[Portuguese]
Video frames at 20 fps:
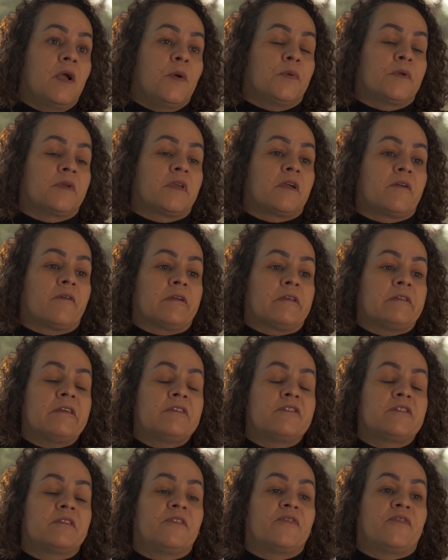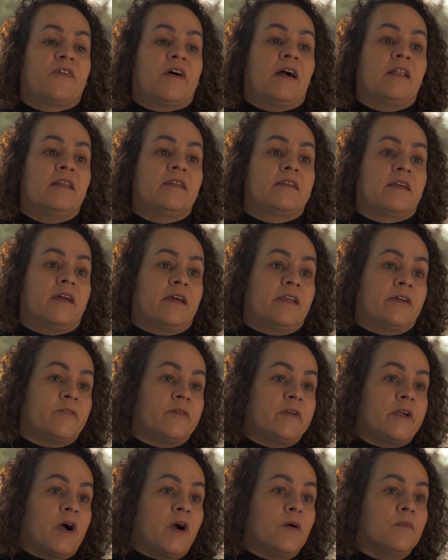porque quando a gente fala em área
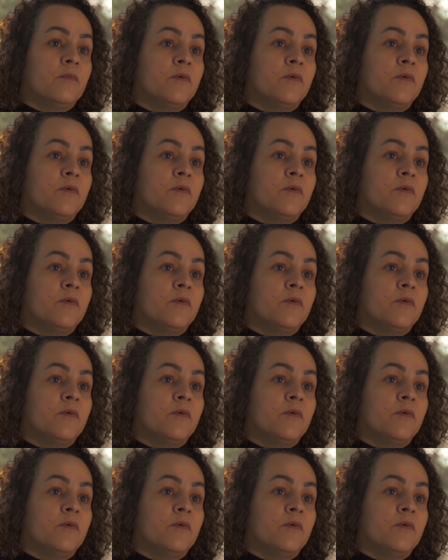rural,